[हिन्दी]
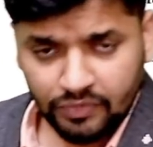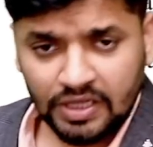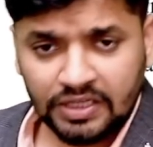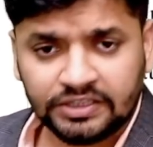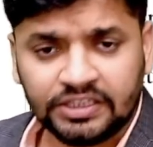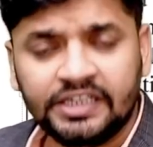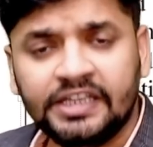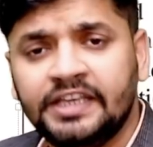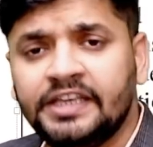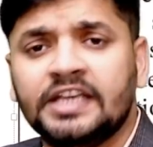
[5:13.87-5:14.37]

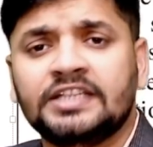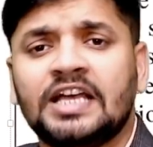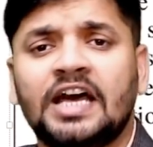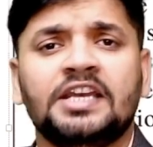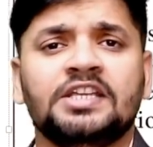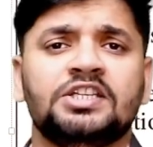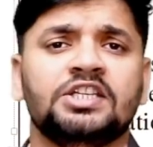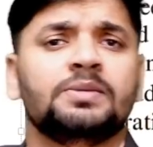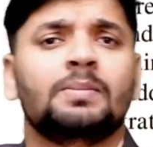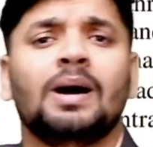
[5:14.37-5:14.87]
चलिए ये
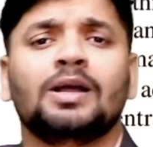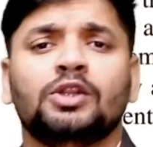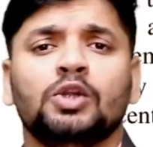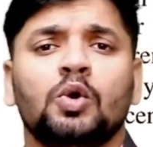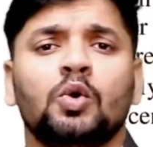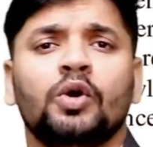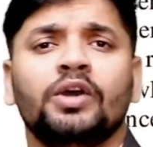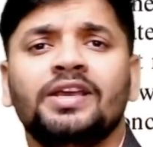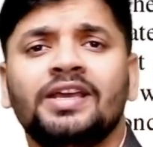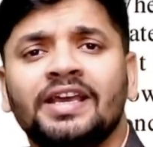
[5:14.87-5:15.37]
सारी चीज़ें बातें
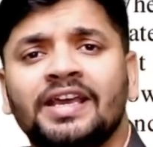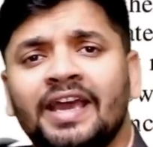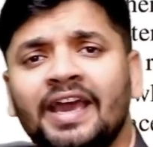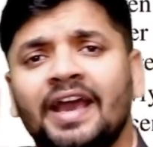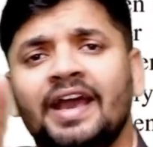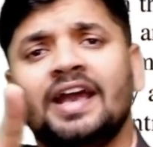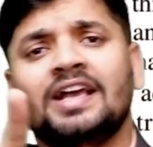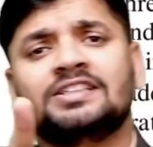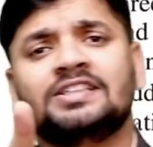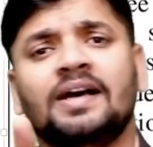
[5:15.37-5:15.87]
हो गई
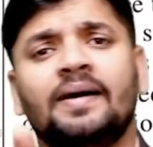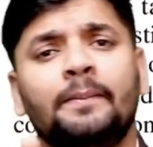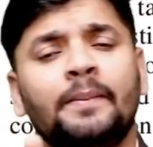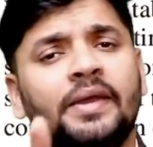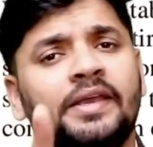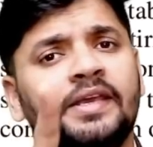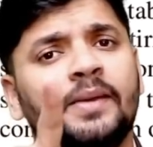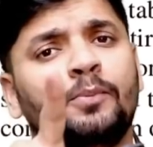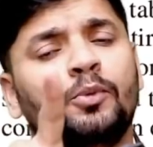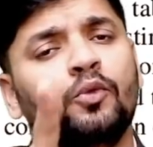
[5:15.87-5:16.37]
ऐसा मैं
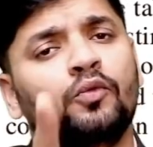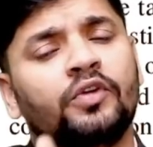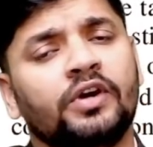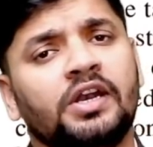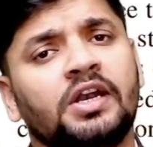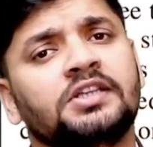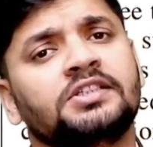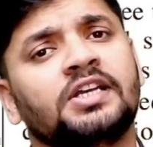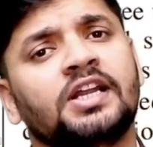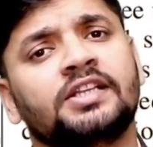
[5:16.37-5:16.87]
ये प्रूफ
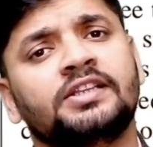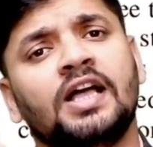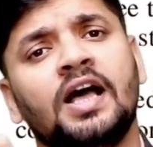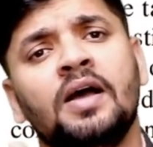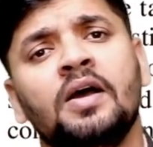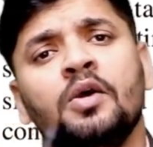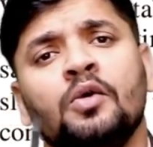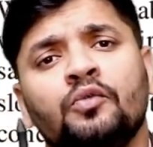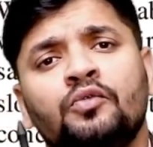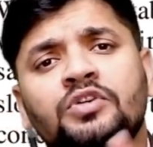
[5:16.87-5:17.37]
करना चाह रहा
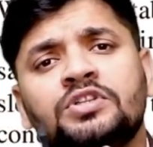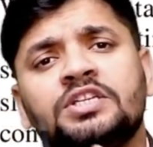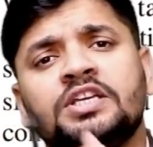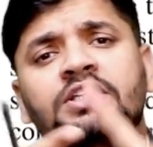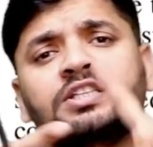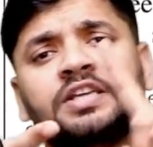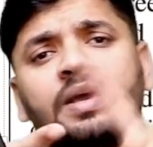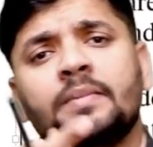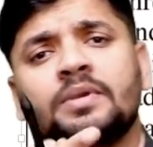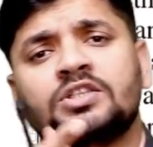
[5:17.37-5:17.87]
था
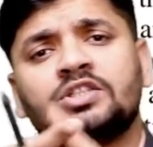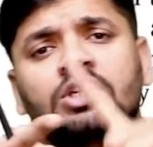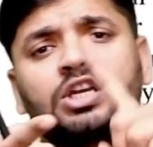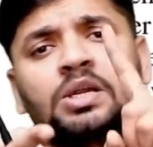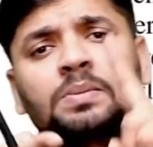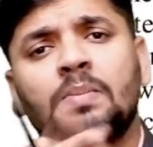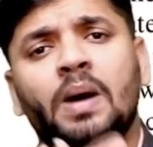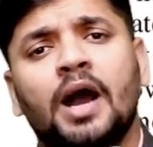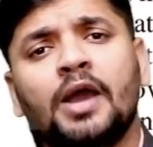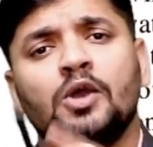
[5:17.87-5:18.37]
फिजिक्स
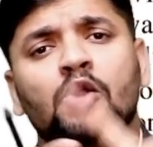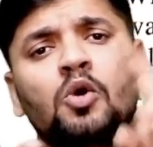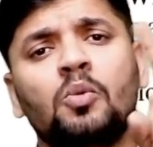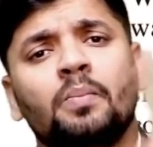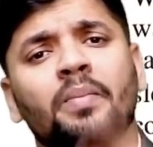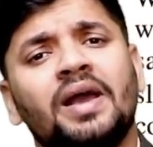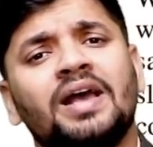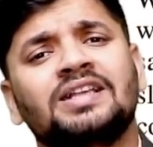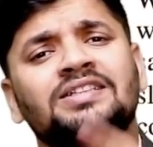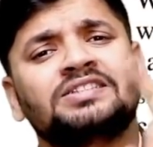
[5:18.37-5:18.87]
केमिस्ट्री बायो
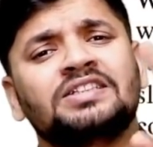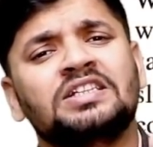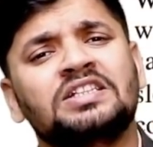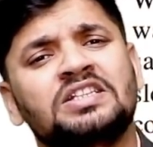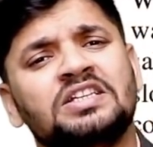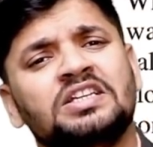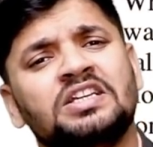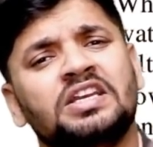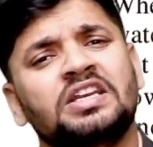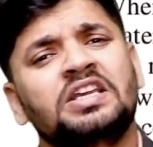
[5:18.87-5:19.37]
मैथ
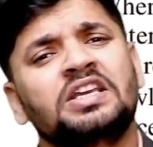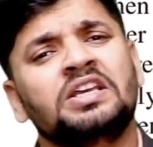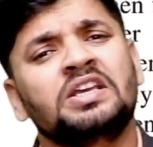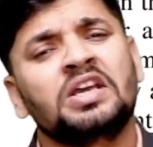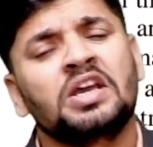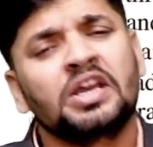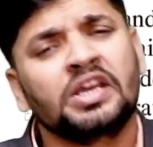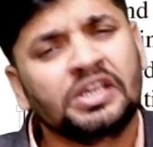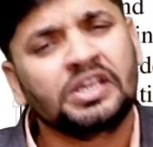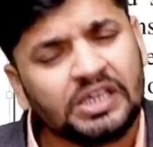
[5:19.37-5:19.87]
इंजीनियरिंग
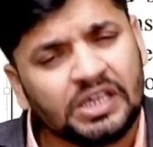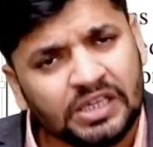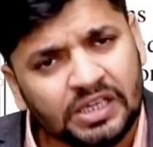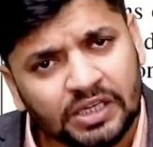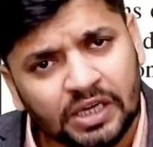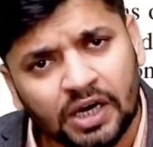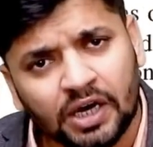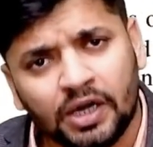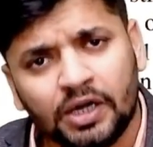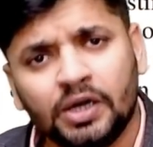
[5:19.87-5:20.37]

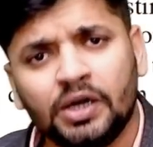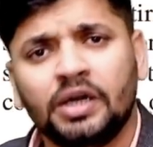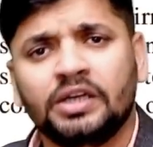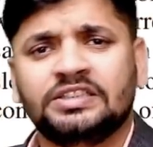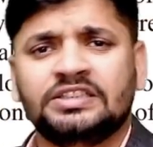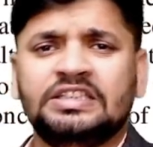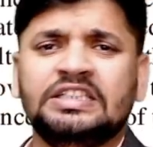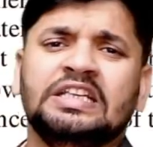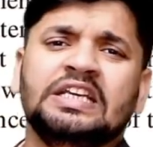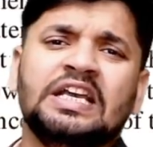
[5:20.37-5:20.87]

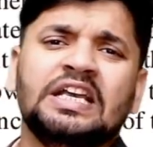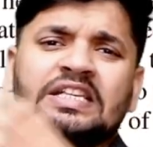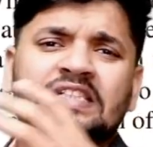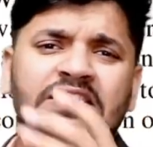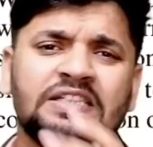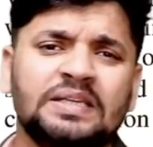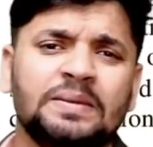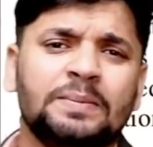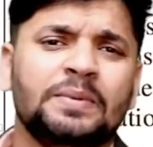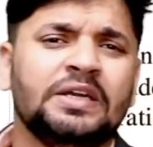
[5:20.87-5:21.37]
सी ए
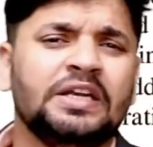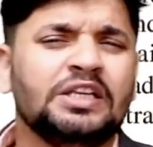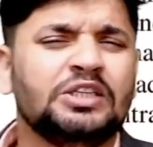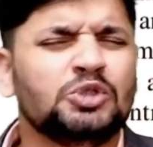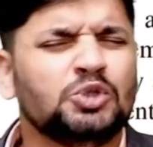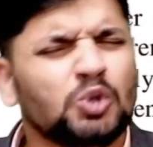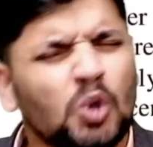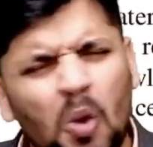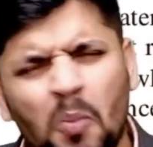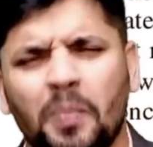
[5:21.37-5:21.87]
सी पी टी
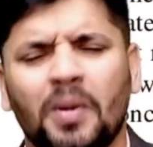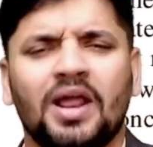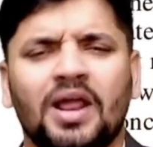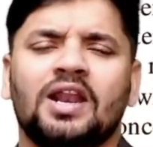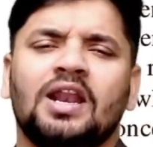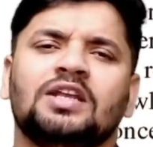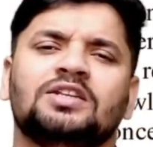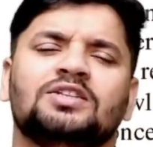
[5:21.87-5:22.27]
जो पढ़ाना